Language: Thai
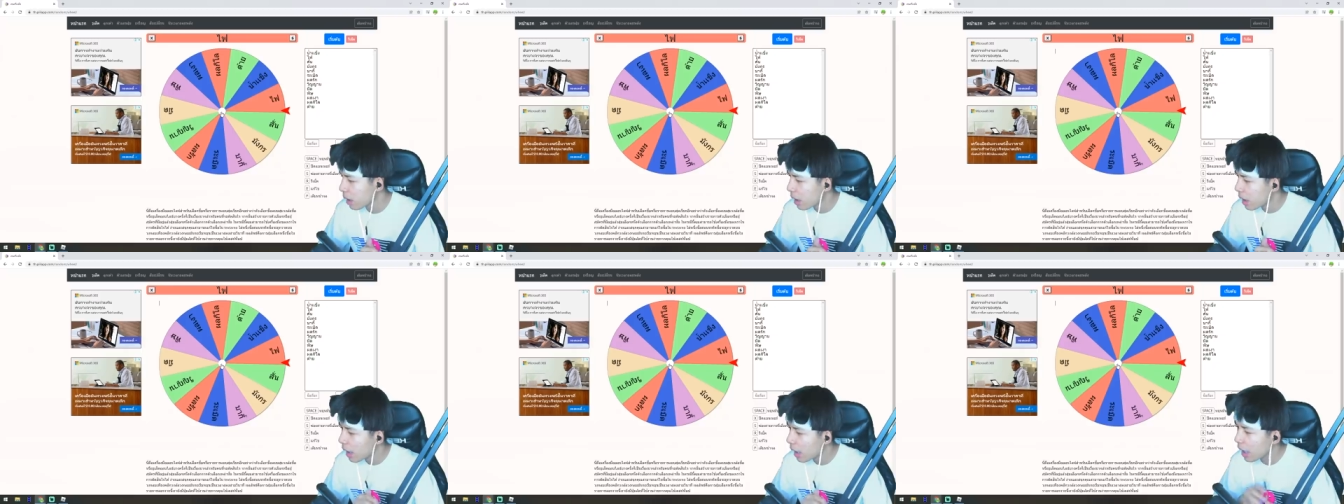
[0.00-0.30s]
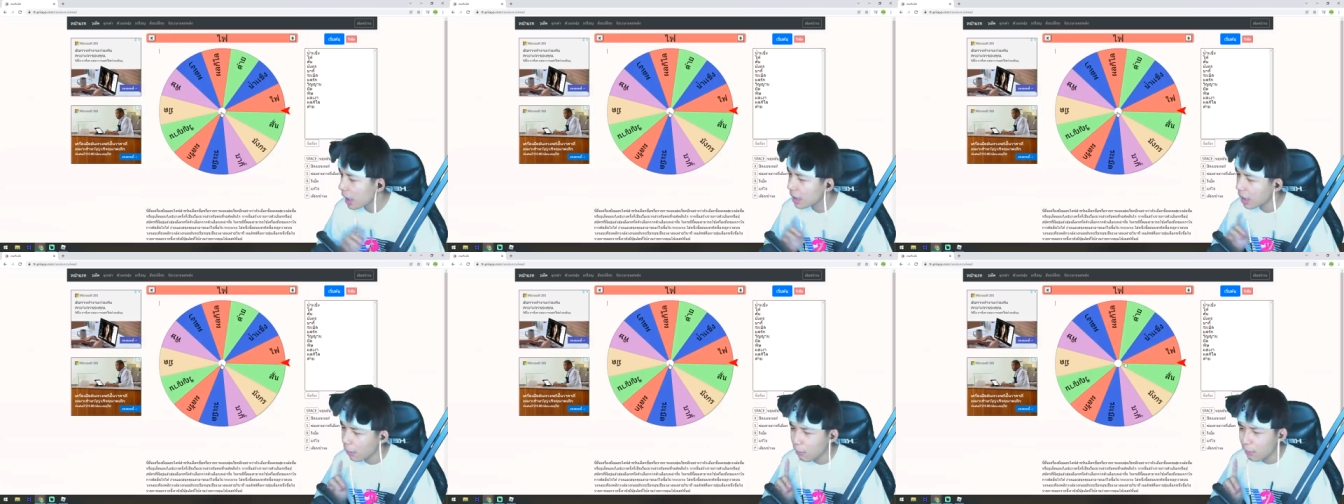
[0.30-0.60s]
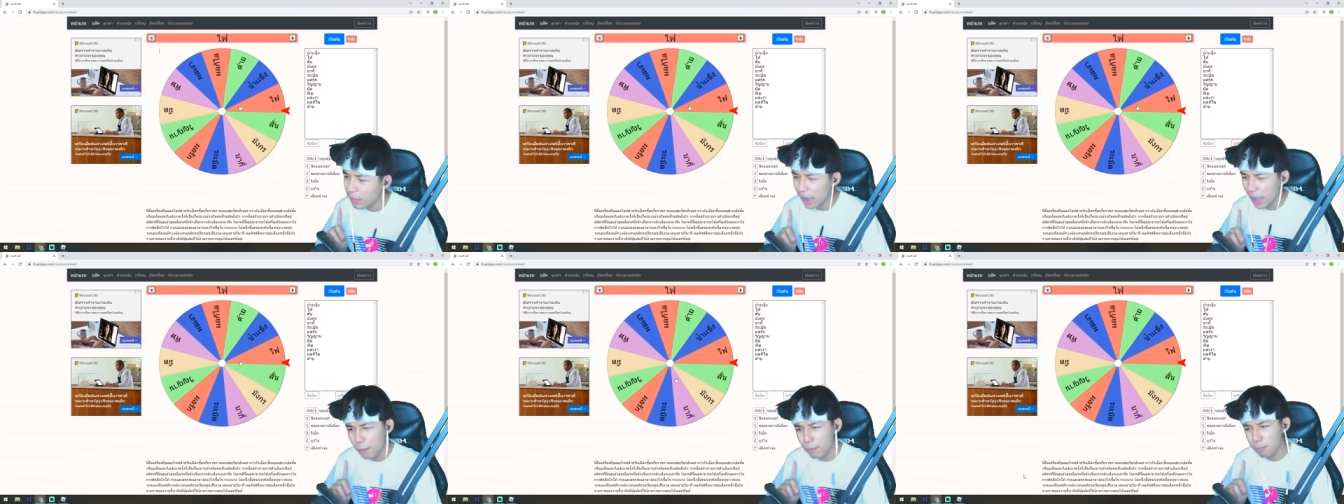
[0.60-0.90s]
เคย
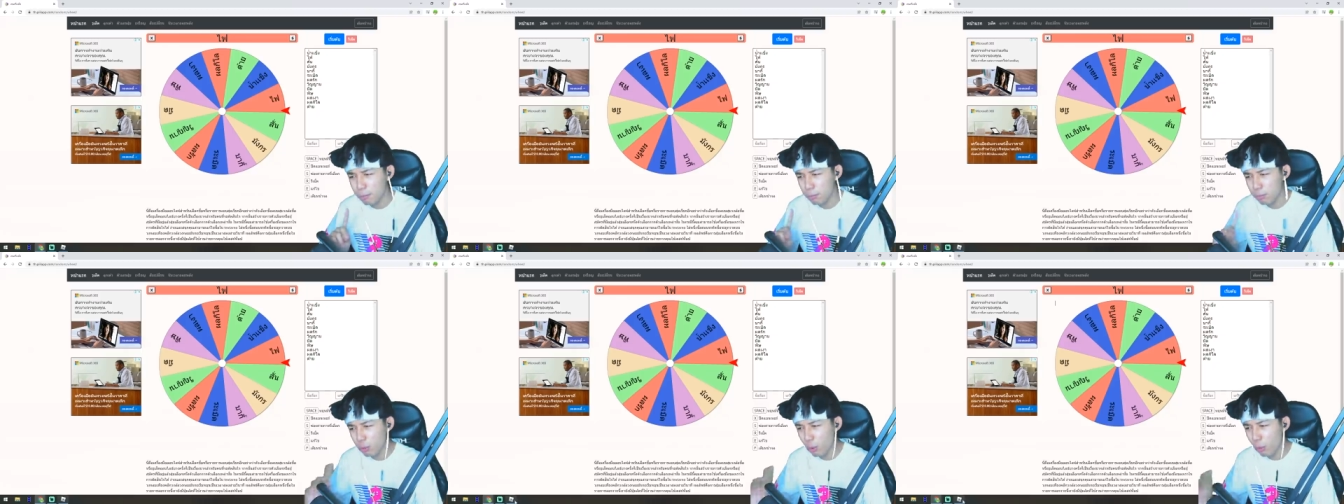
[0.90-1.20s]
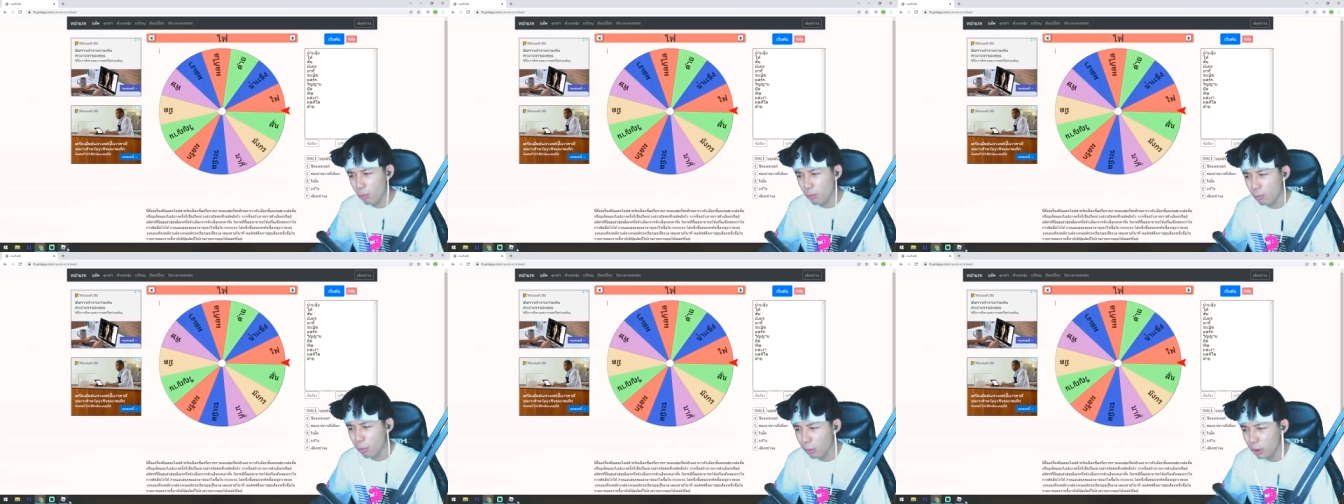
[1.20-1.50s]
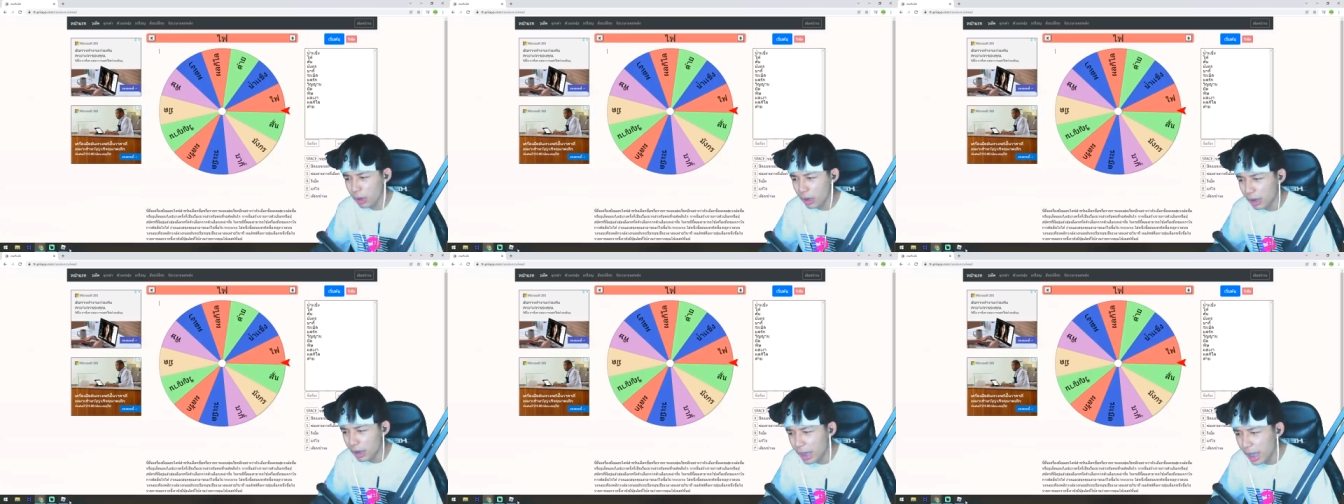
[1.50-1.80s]
ทำคลิปสุ่มผล
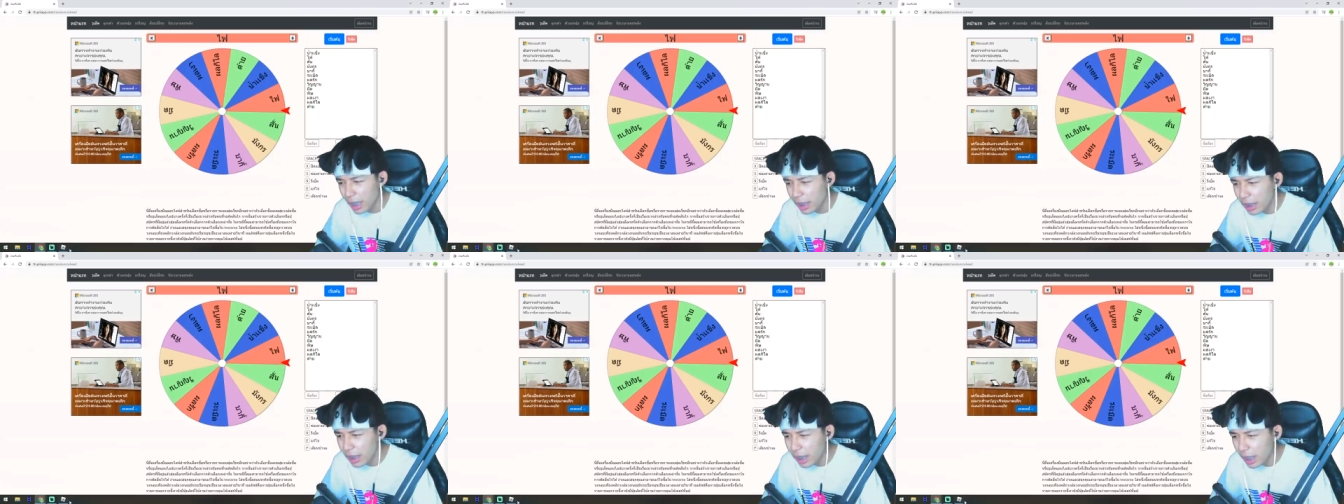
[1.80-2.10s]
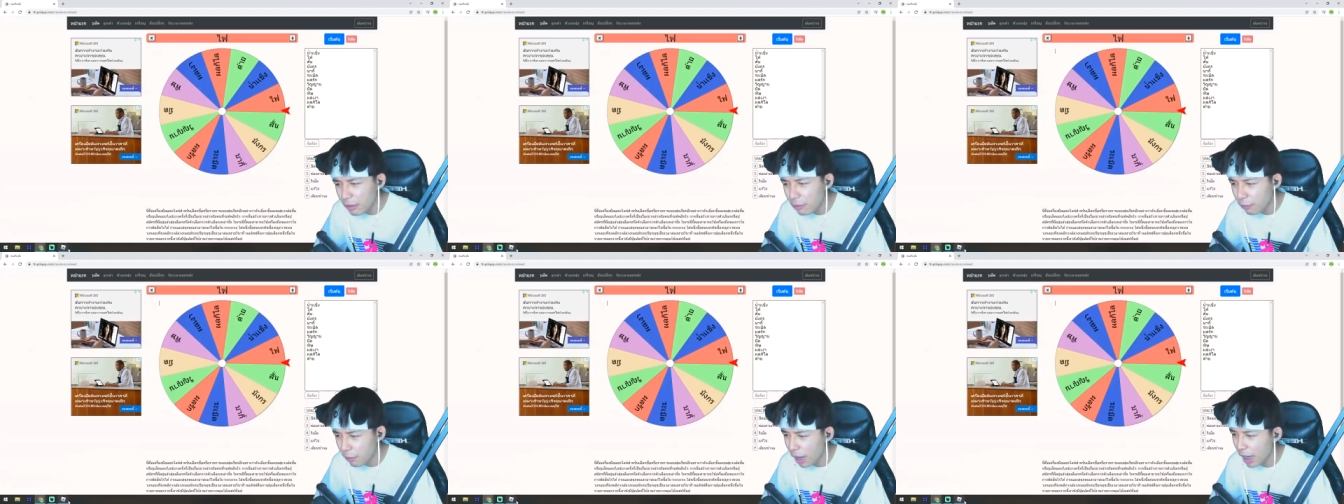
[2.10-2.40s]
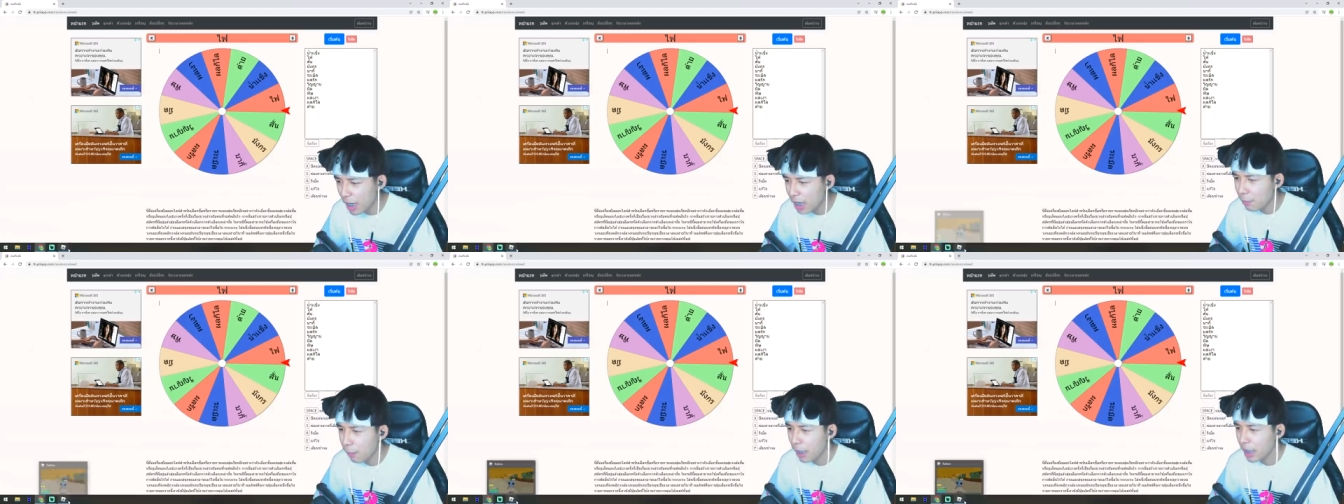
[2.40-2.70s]
เล่นเล่นไฟ
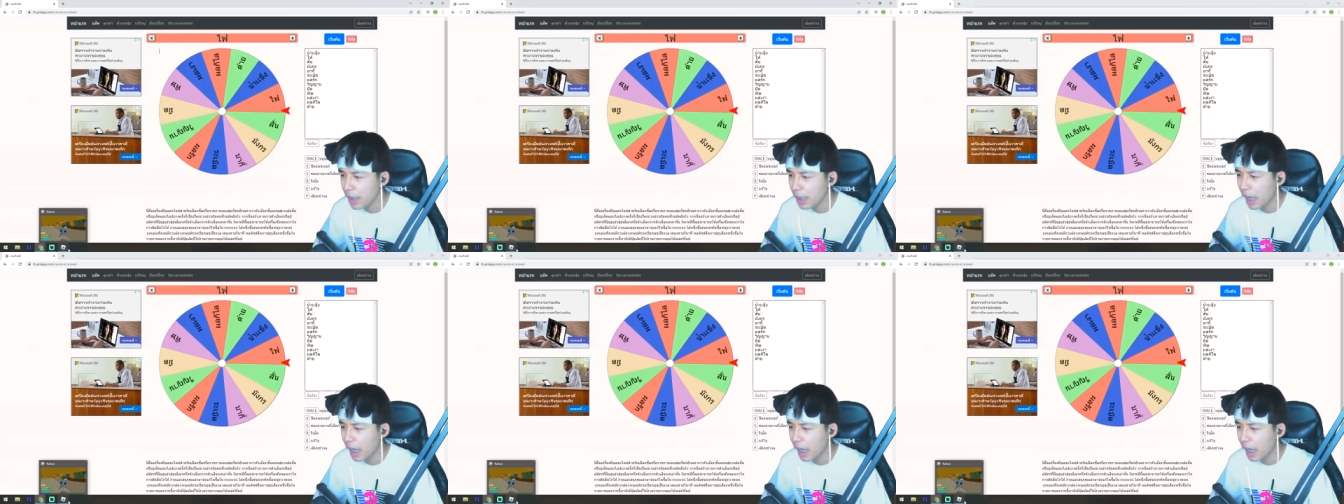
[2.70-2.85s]
ไปนะ